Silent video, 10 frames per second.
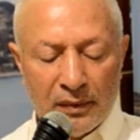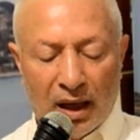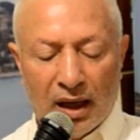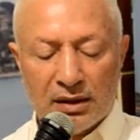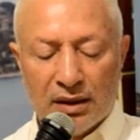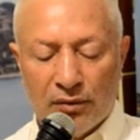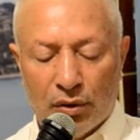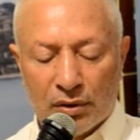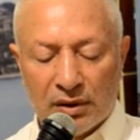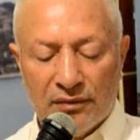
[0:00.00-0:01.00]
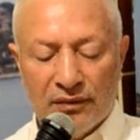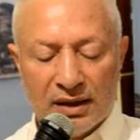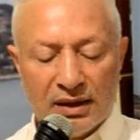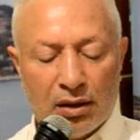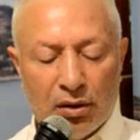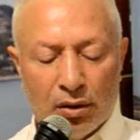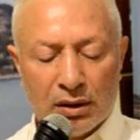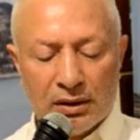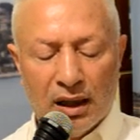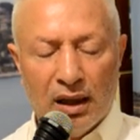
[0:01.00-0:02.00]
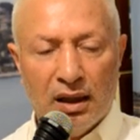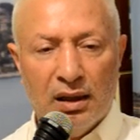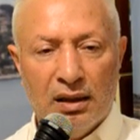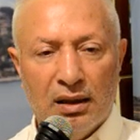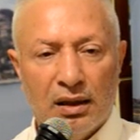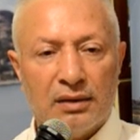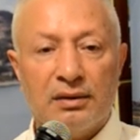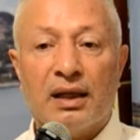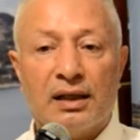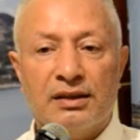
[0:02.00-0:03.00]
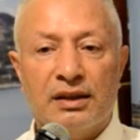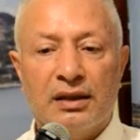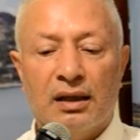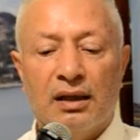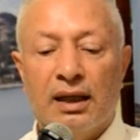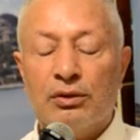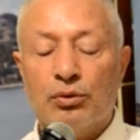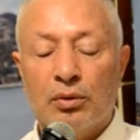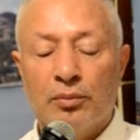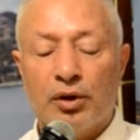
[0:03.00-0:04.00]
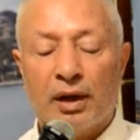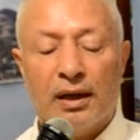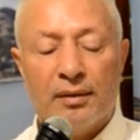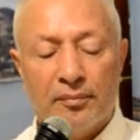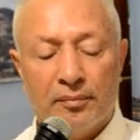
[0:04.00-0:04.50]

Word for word: altre volte invece accolta da regina e tu il mio re.